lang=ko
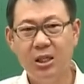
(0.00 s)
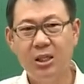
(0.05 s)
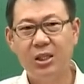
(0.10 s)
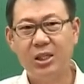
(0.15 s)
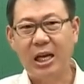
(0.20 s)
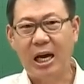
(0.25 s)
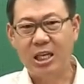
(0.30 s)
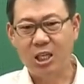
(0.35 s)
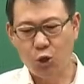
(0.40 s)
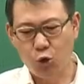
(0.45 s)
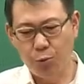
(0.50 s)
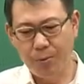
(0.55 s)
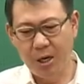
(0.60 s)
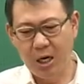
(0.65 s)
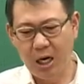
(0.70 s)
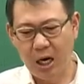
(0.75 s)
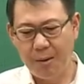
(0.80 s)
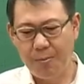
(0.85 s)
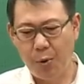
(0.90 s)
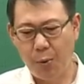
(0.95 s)

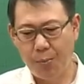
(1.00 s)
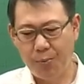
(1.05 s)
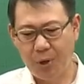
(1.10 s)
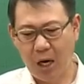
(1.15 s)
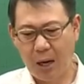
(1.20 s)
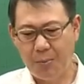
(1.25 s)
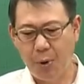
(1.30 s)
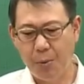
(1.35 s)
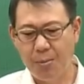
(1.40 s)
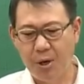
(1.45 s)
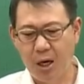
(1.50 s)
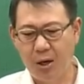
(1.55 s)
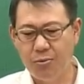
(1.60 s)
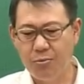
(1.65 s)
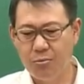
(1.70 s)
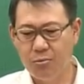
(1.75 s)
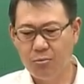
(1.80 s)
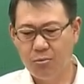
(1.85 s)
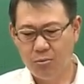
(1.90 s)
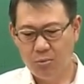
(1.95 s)
49번 가보,
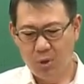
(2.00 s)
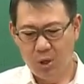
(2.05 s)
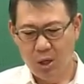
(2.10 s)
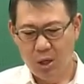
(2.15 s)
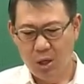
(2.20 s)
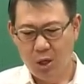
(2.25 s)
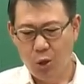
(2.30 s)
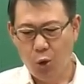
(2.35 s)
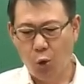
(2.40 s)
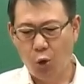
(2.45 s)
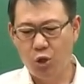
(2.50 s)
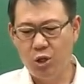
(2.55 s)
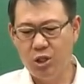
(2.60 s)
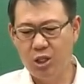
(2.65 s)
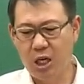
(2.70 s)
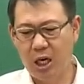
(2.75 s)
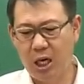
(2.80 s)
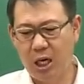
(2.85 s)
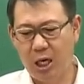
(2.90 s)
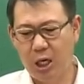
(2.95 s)
가보면 요거는
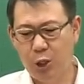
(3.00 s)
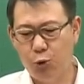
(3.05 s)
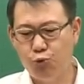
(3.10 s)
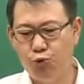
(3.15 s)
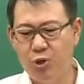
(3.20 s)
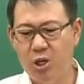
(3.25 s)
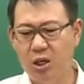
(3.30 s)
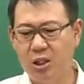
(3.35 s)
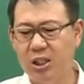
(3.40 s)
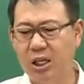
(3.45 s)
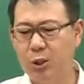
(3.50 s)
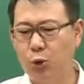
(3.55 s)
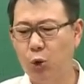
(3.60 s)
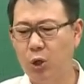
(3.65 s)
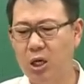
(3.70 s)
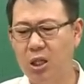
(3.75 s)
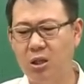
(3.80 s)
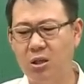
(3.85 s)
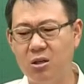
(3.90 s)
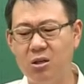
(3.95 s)
이제 우리 역사
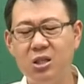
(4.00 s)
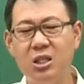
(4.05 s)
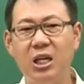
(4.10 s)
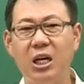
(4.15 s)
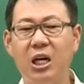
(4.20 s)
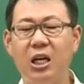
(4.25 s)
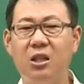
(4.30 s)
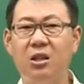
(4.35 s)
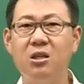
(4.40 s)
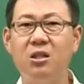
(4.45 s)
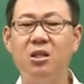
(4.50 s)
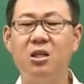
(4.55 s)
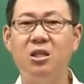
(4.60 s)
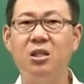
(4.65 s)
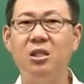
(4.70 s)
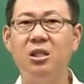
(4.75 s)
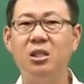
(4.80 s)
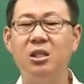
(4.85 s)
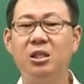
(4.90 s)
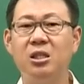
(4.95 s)
속에 등장했던
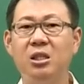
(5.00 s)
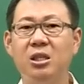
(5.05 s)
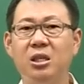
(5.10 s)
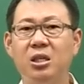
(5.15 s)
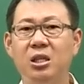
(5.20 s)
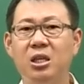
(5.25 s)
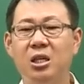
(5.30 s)
그